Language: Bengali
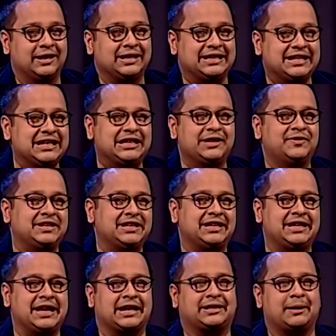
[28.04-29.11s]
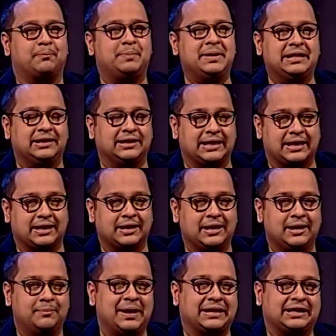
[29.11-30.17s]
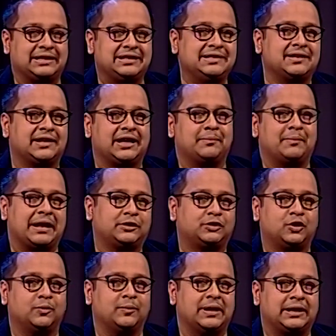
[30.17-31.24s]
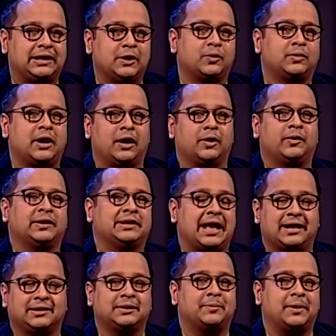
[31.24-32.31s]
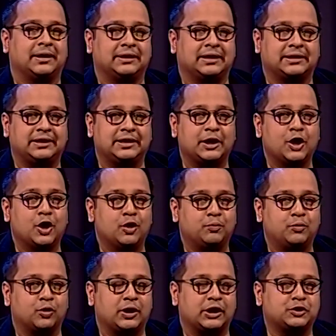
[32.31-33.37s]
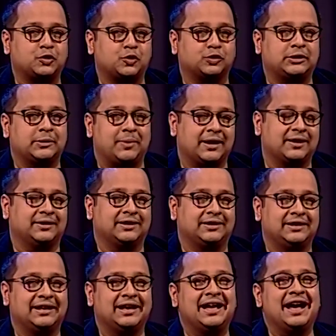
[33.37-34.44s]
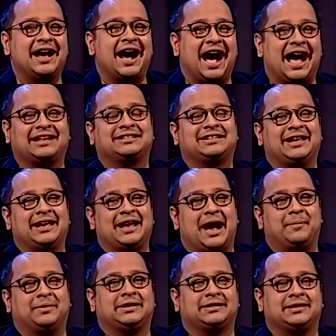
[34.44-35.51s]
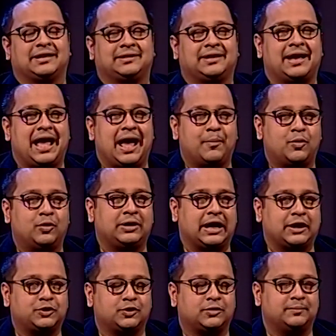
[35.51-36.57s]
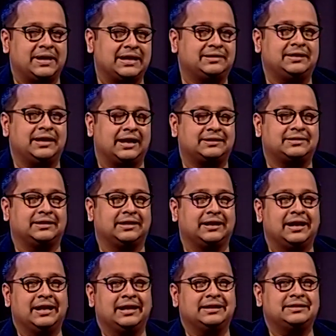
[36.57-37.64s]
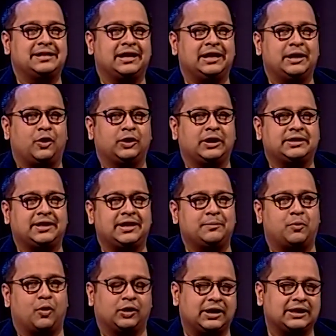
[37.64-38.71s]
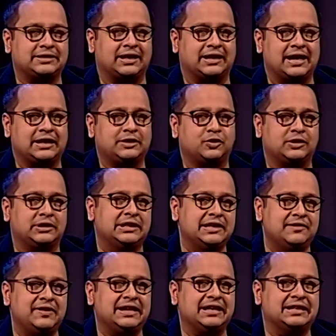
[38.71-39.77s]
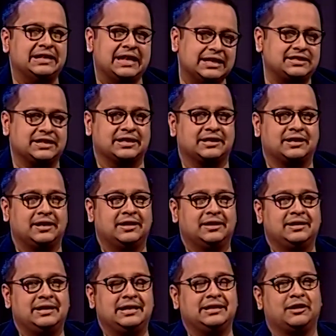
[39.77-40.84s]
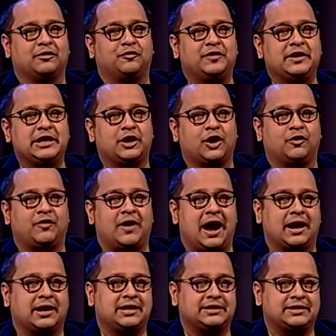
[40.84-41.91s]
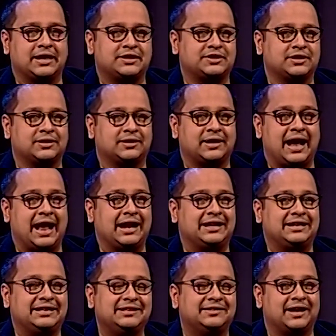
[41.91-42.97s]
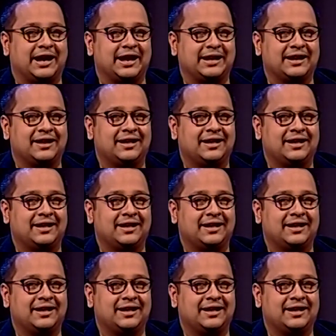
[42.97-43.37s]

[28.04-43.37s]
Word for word: ক্রিয়েটিভিটি কি একটা বিল্ডিং বা একটা ডিজাইনের মাধ্যমে কেউ কাউকে দেখাতে পারে নাকি প্রকাশ করতে পারে নাকি আজকে আমাদের সাথে এমন একজন ব্যক্তি আছেন যাকে অনেকটাই বলা যায় একজন লিভিং লেজেন্ড ইন দ্য ফিল্ড অফ আর্কিটেকচার অ্যান্ড ডিজাইন